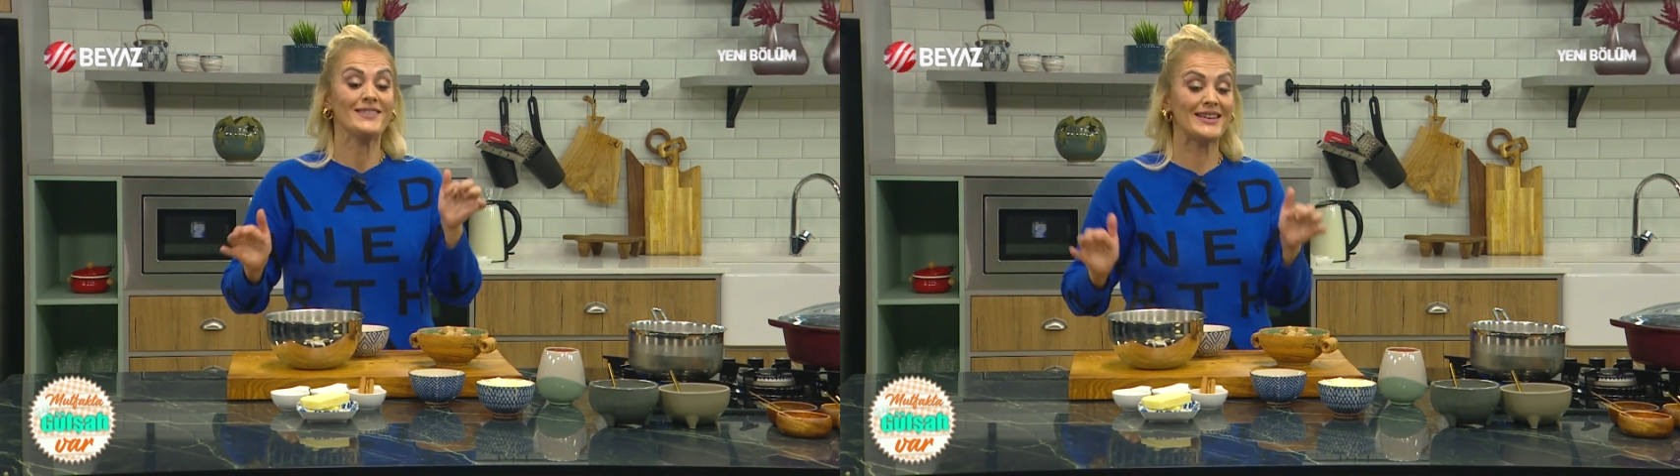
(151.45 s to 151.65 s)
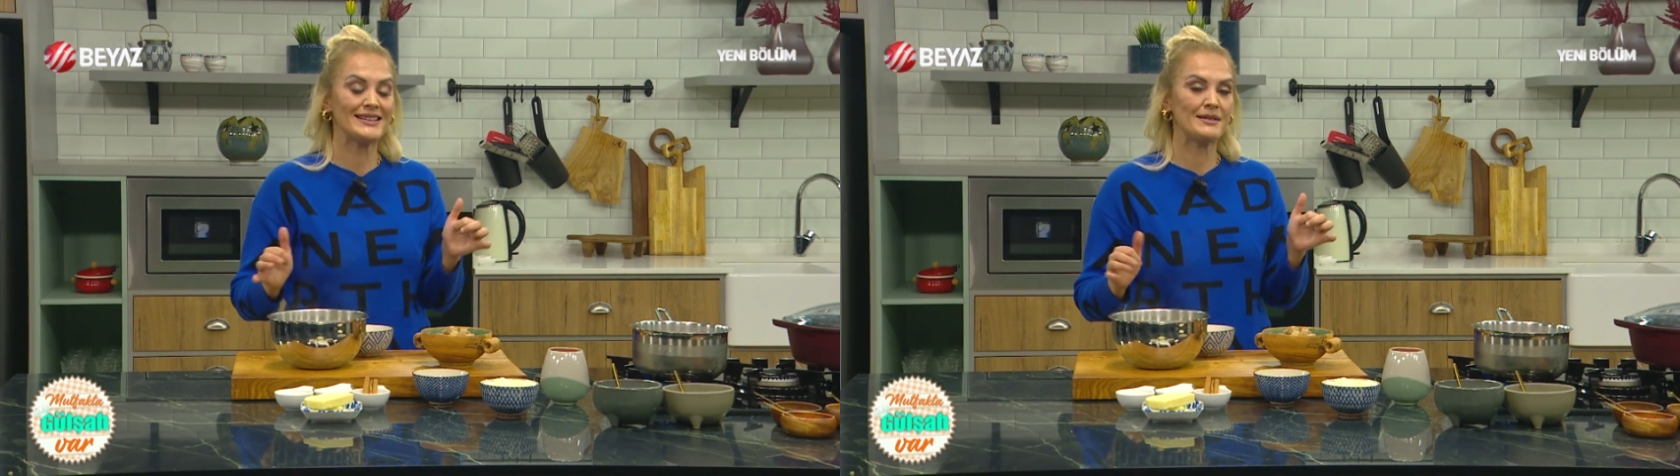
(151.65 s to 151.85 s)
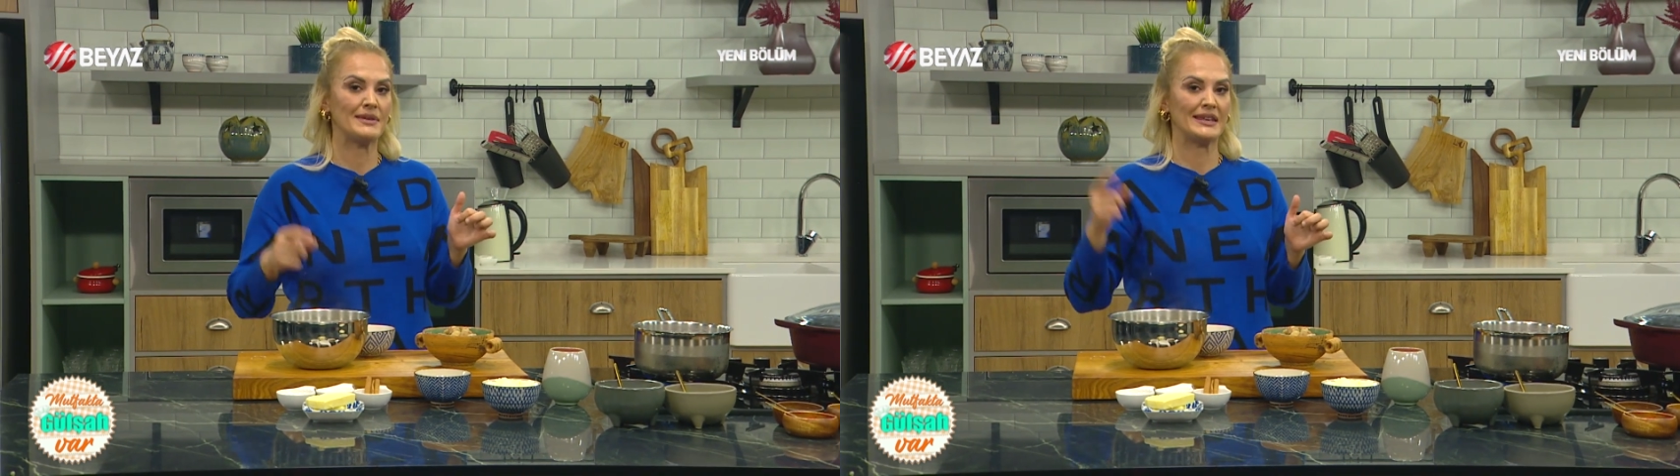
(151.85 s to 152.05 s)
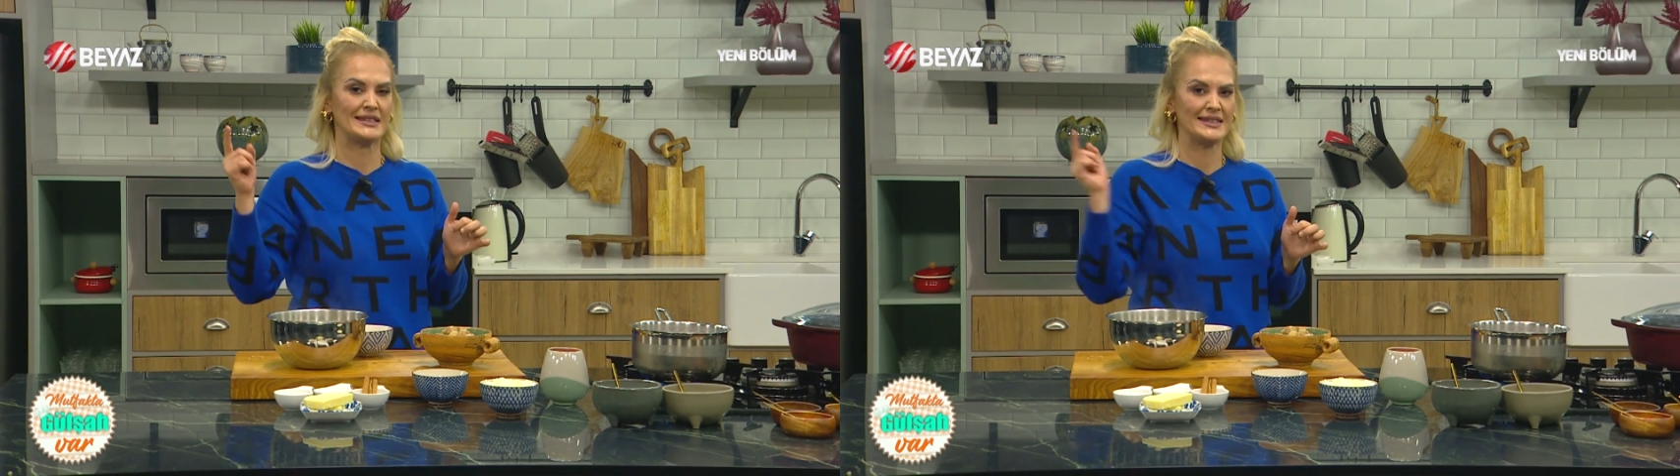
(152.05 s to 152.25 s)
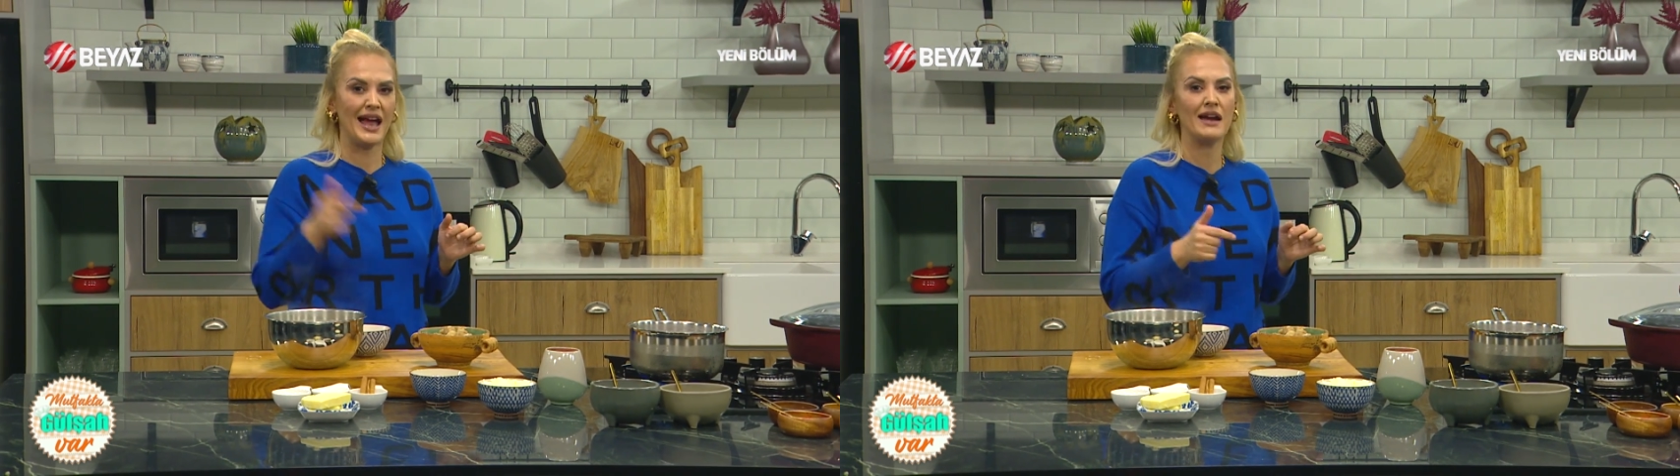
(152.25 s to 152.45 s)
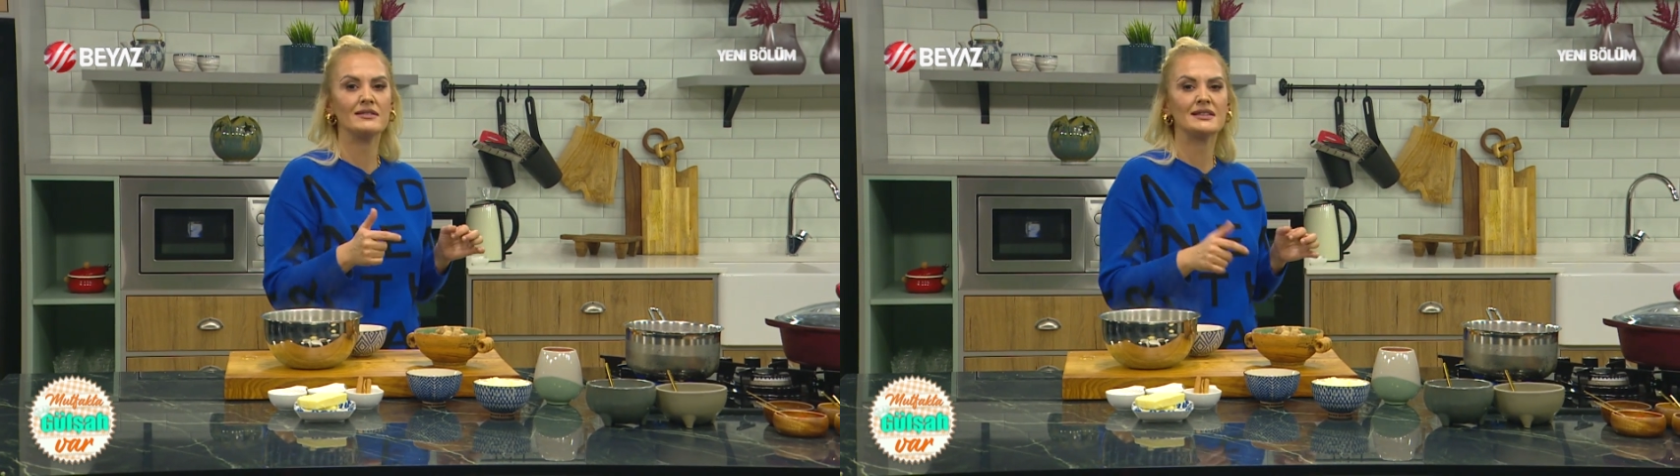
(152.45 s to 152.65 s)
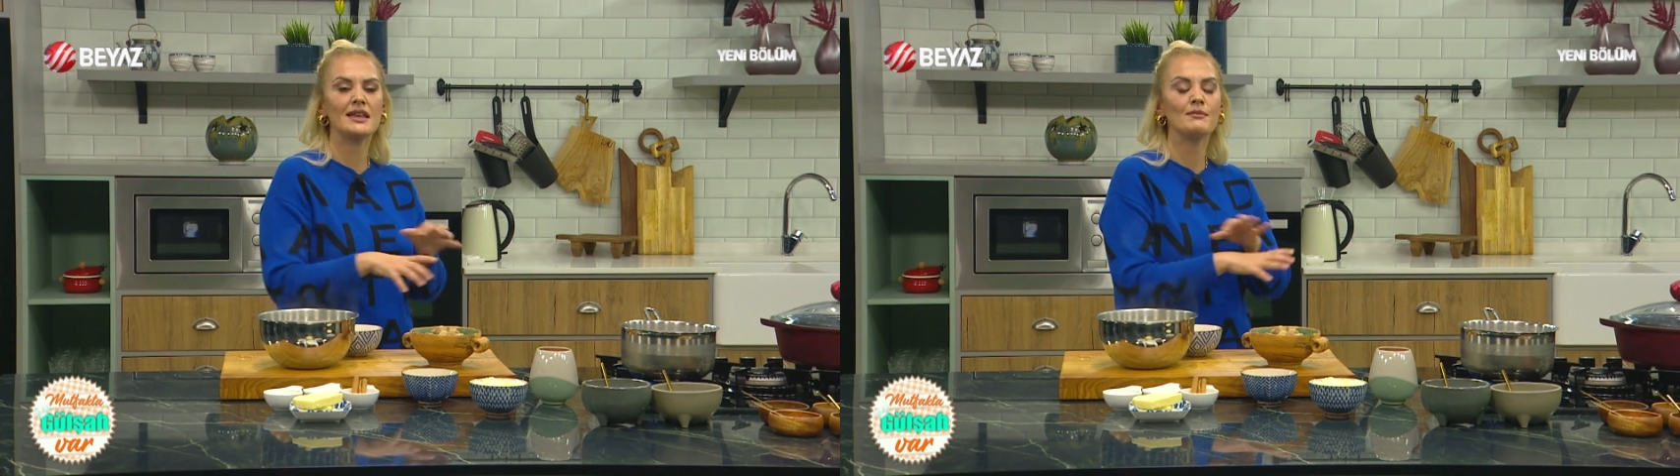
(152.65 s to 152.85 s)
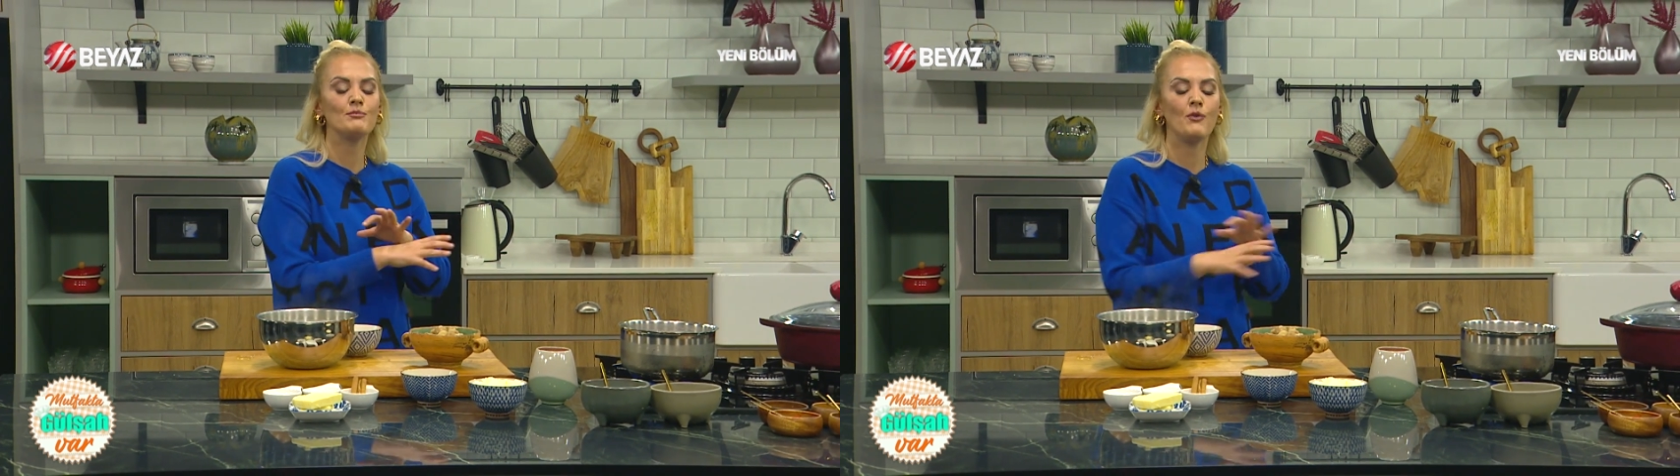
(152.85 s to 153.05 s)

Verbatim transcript: Ve tabii ki serviste